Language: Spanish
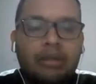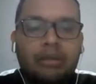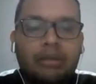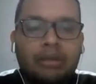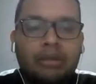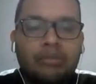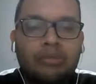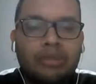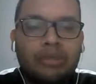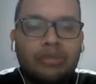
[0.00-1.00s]

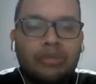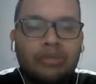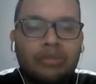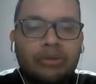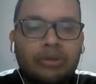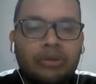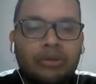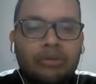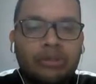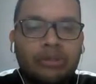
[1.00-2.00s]
Hemos, hemos,
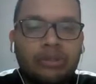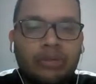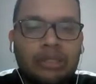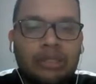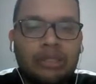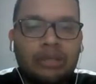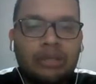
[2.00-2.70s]
escogido 5 al azar